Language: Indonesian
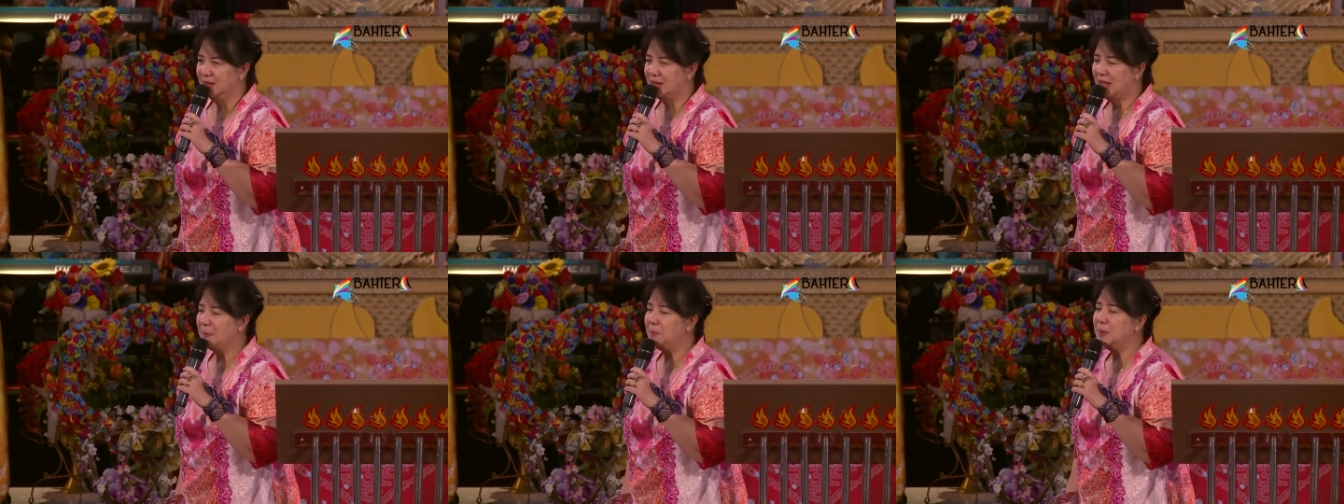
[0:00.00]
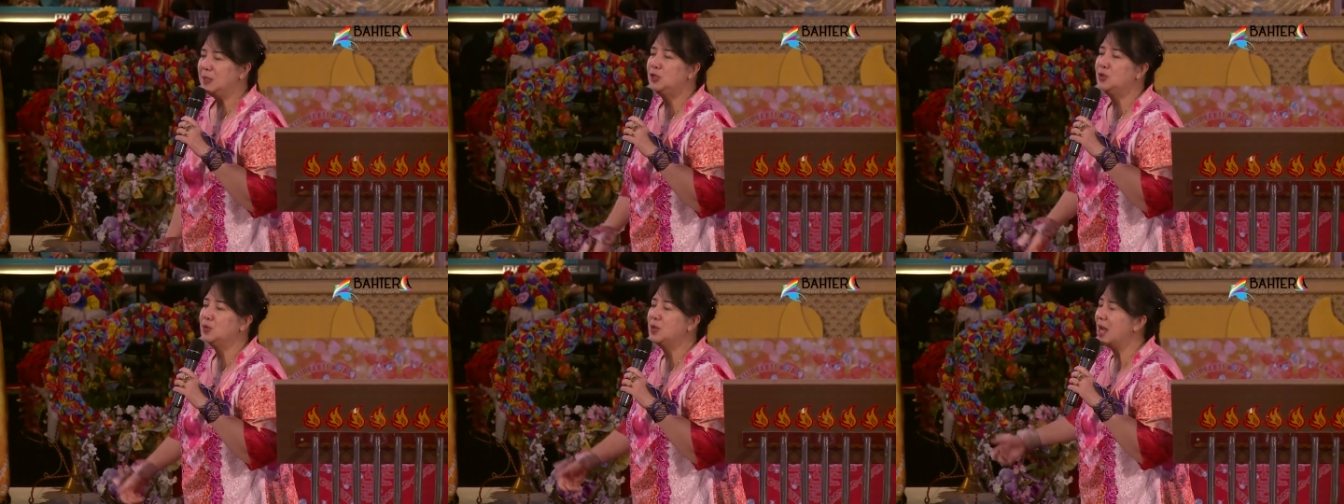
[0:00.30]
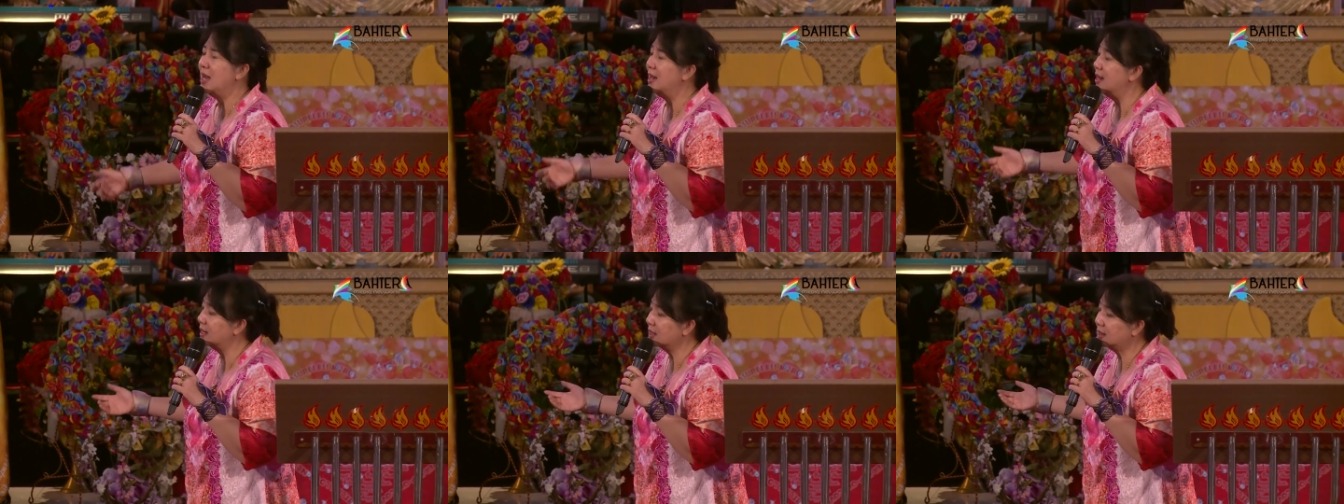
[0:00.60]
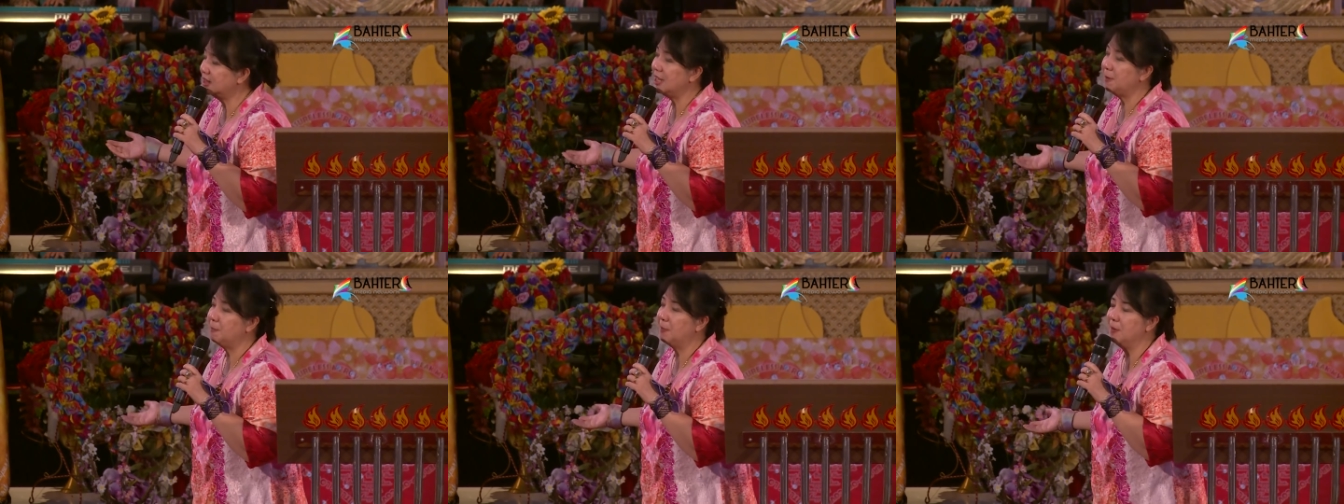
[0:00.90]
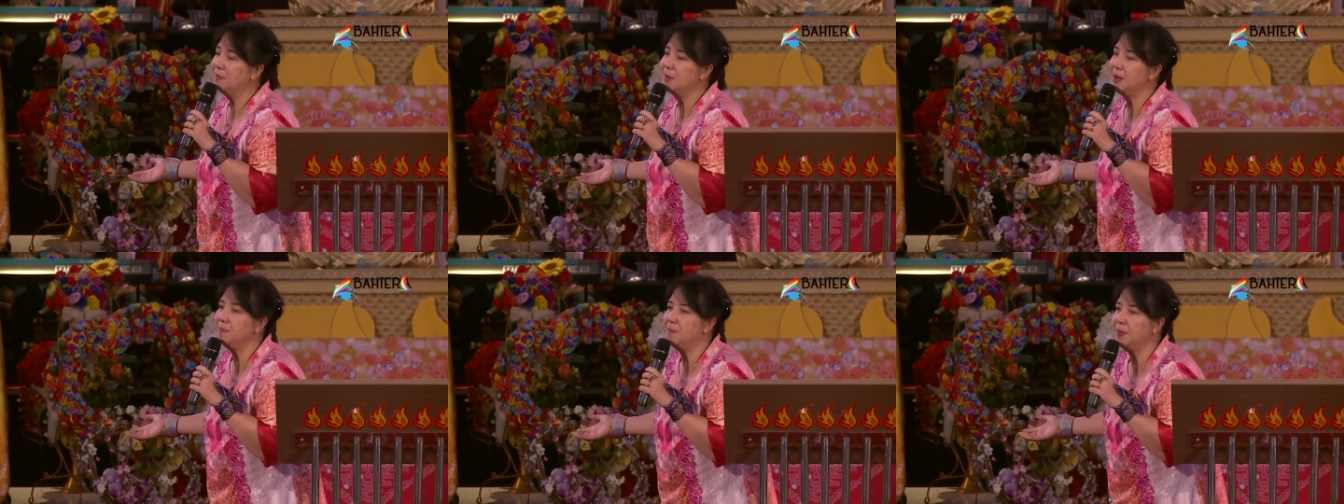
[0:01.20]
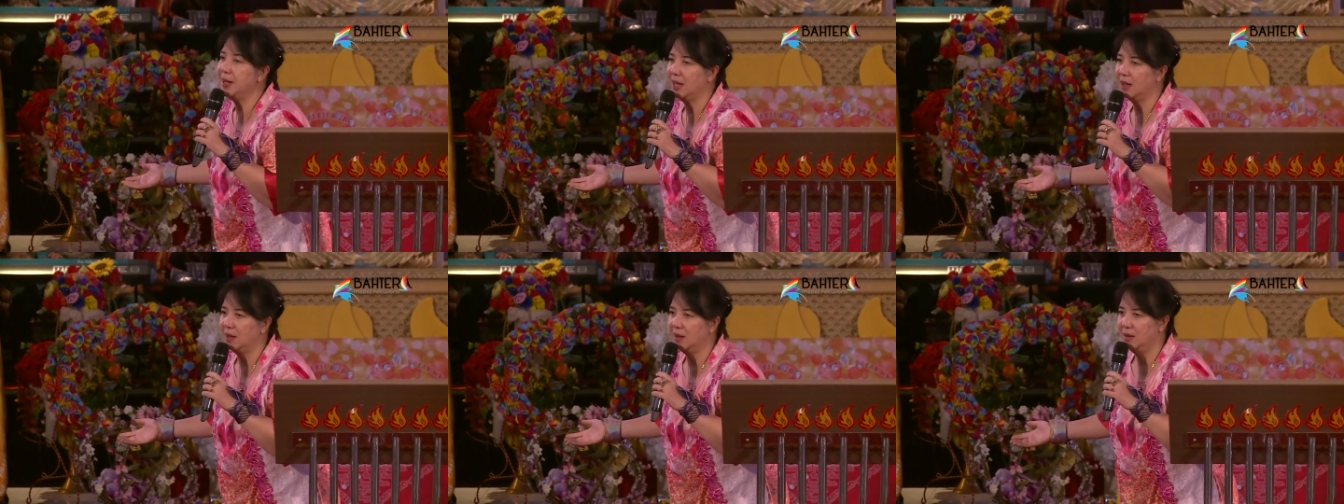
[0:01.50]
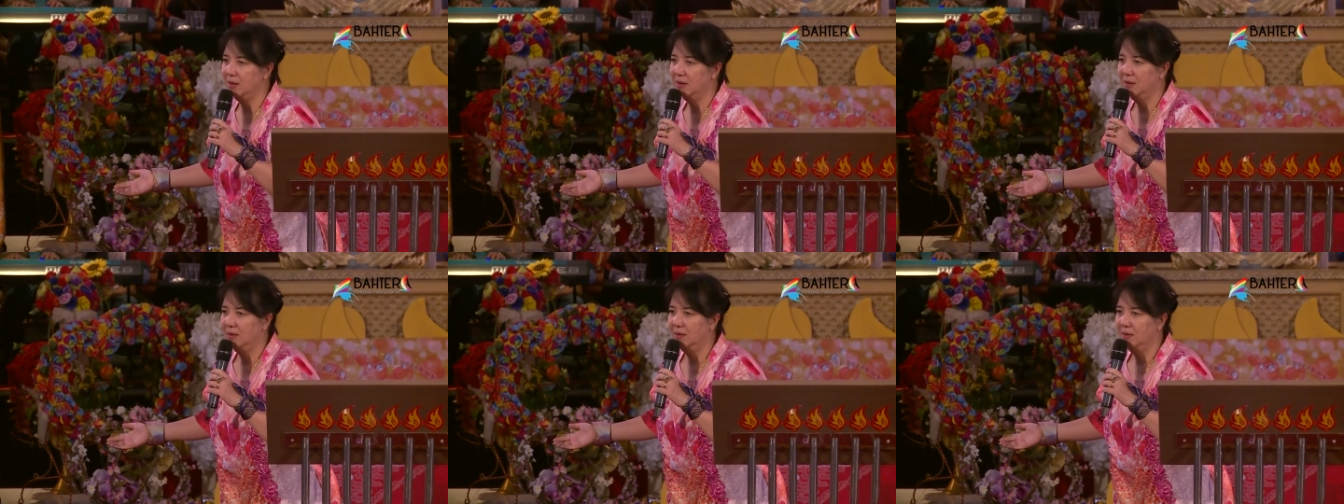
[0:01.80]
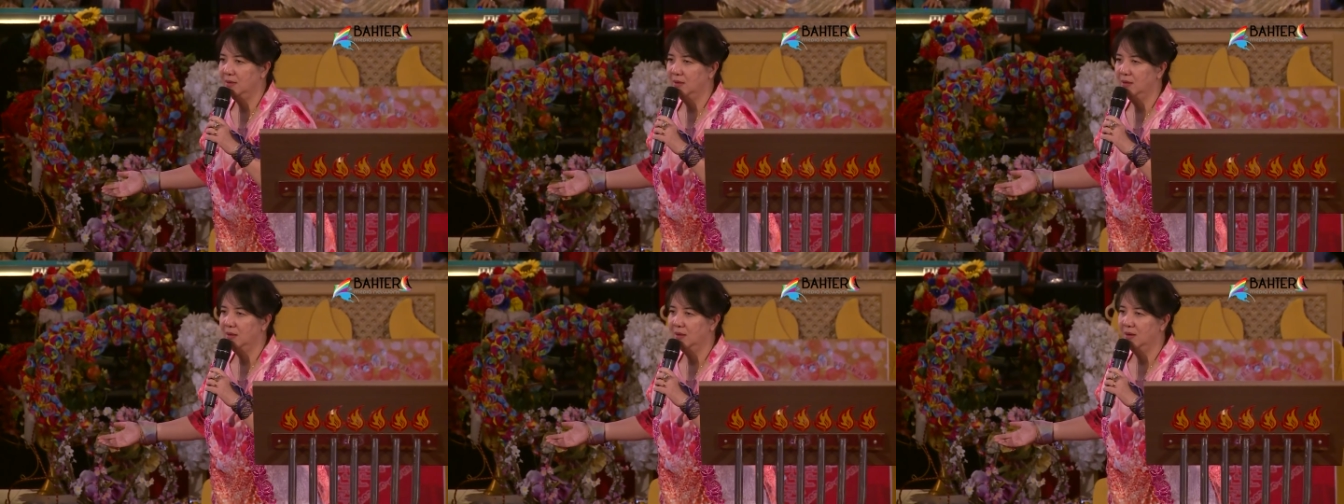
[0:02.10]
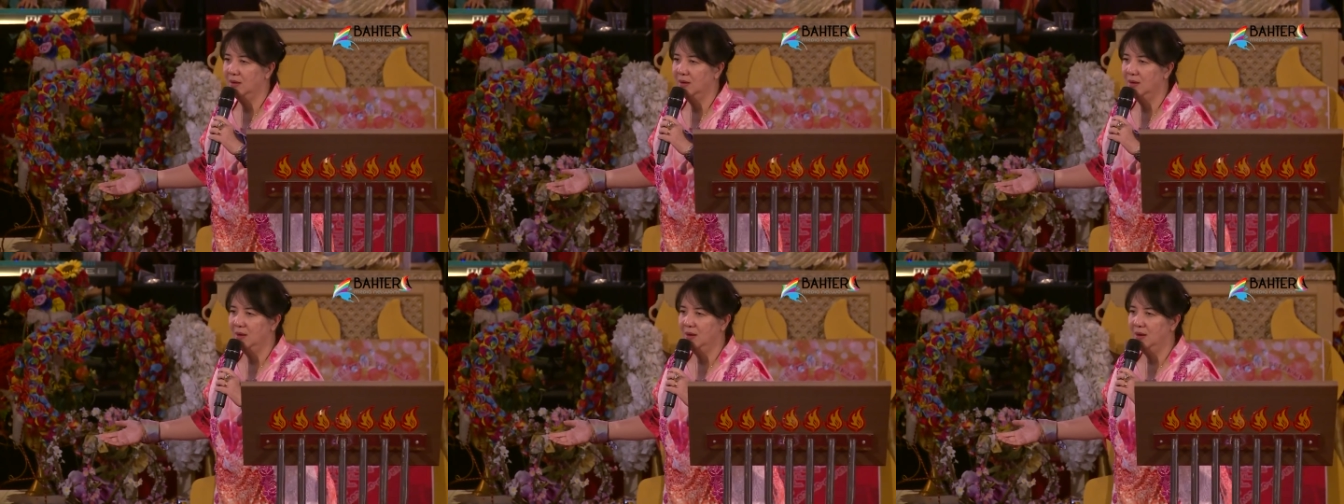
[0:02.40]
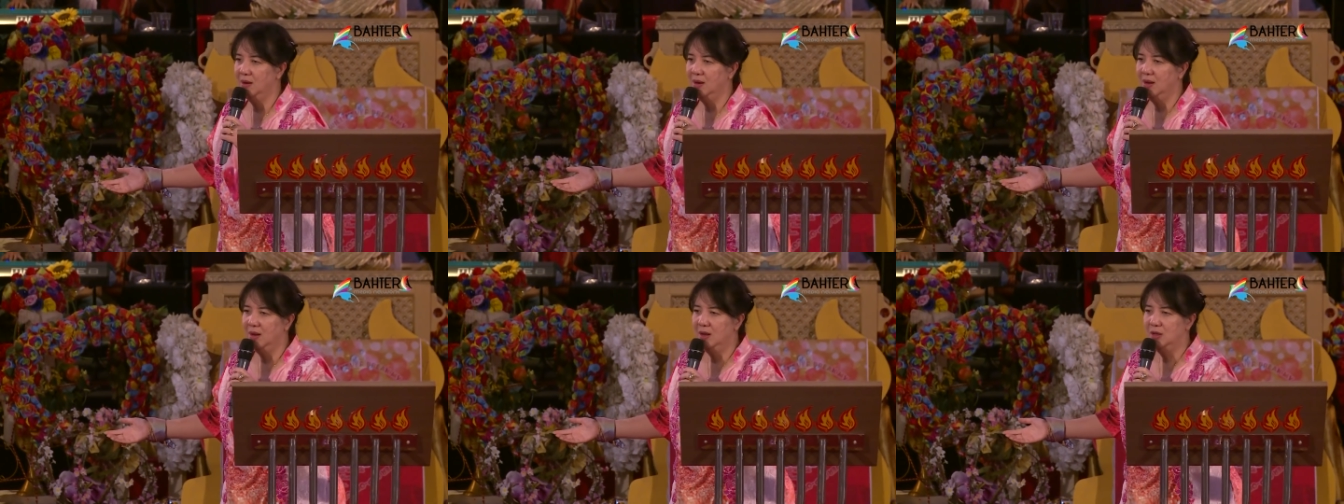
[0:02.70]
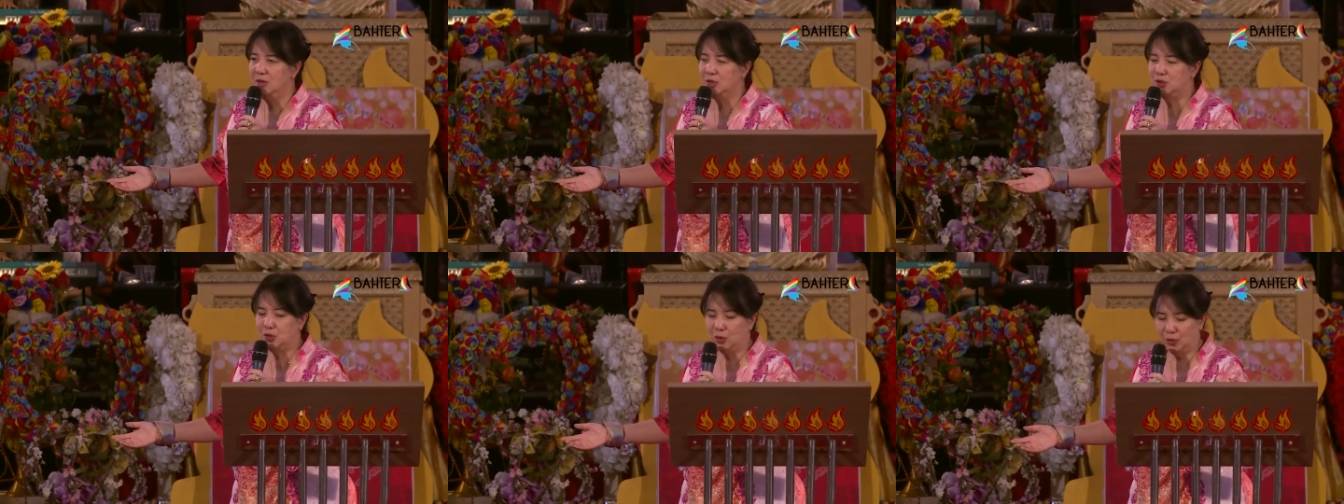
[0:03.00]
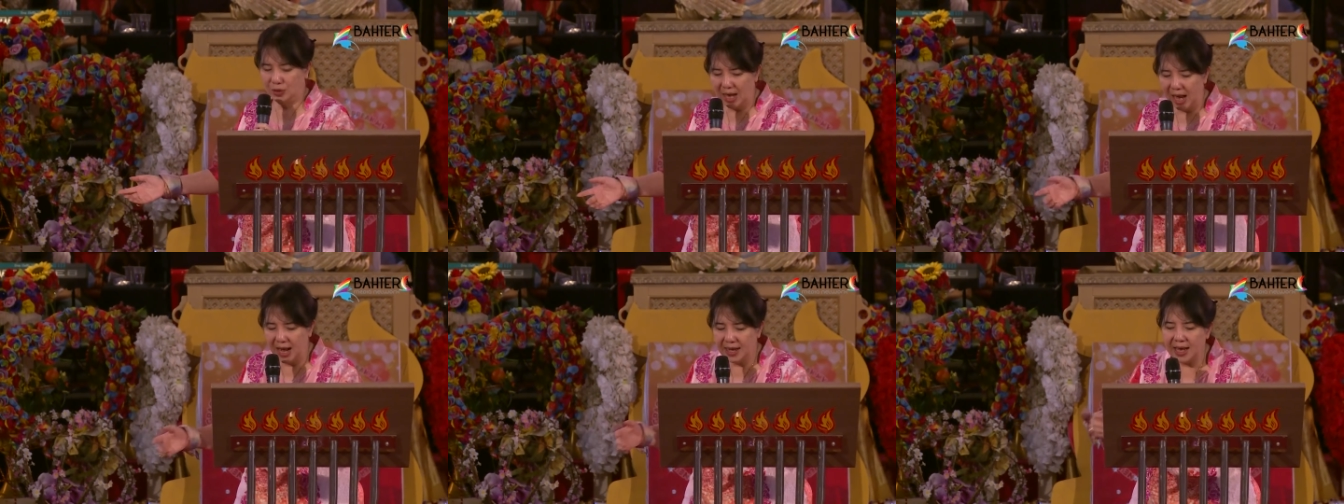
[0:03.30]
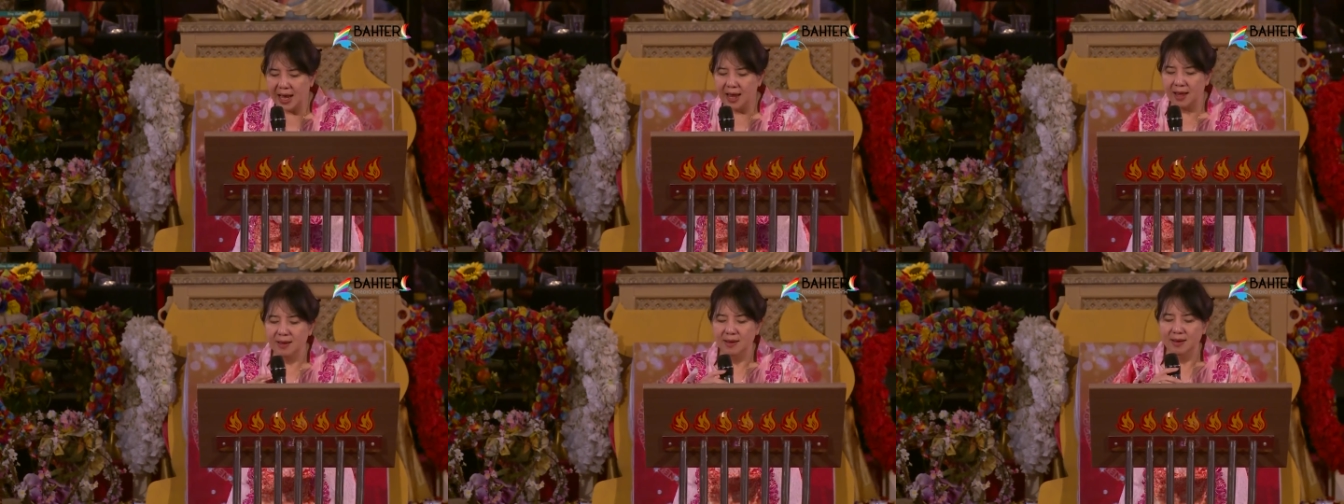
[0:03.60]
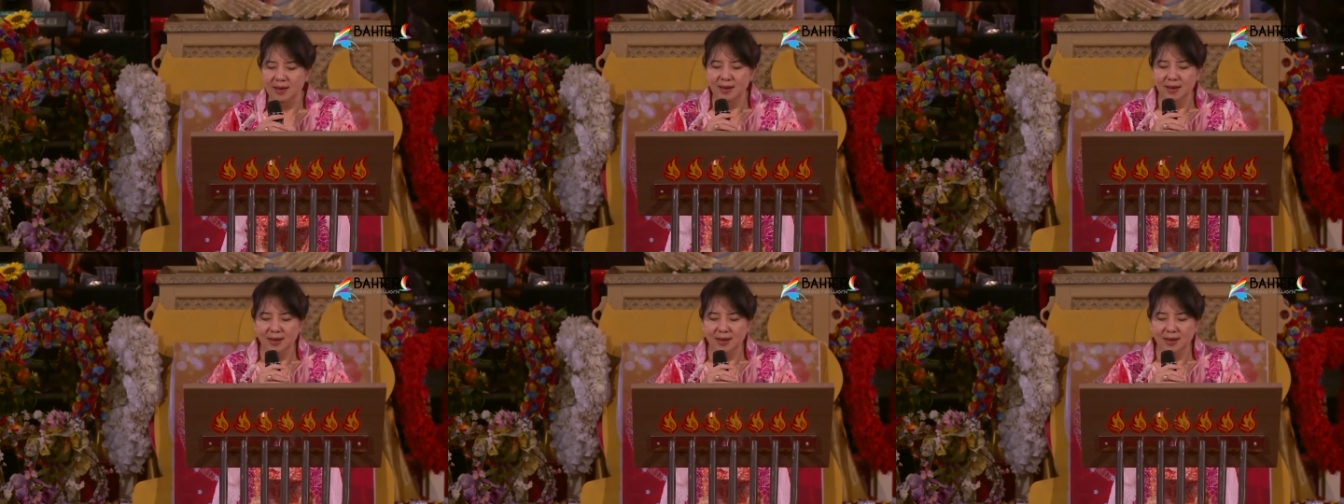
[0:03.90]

Tapi juga ngerti pemimpin. Saudara